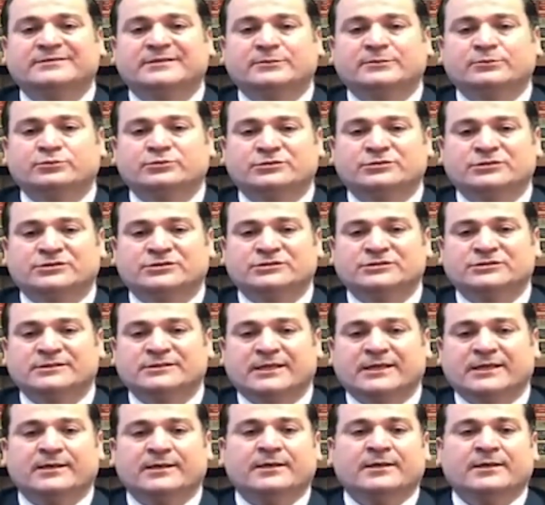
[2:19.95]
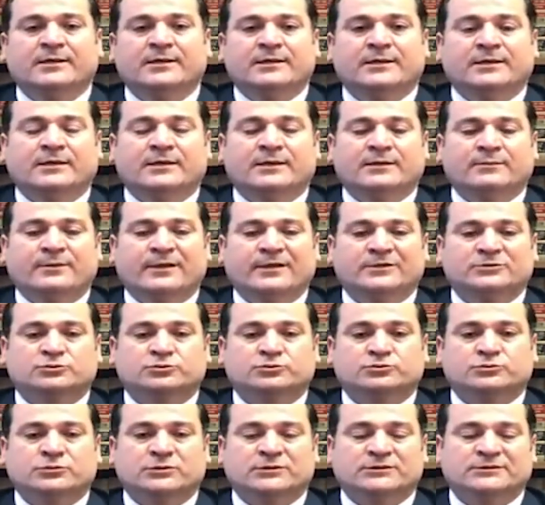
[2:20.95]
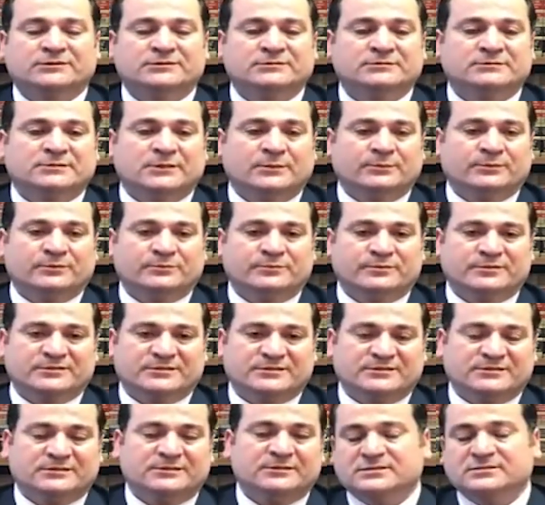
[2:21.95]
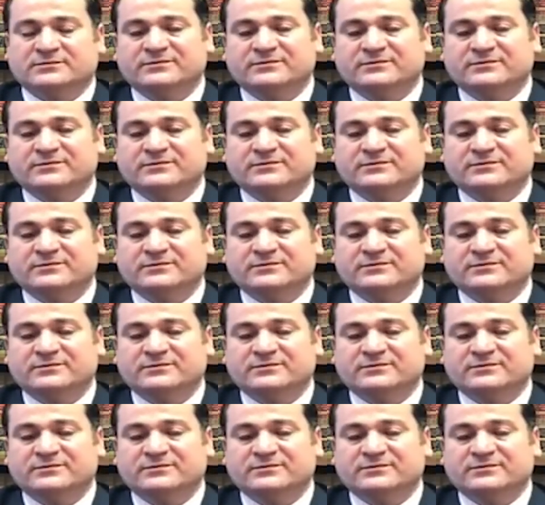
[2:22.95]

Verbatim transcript: Tabi bunun için de e, başvurularının yapılması,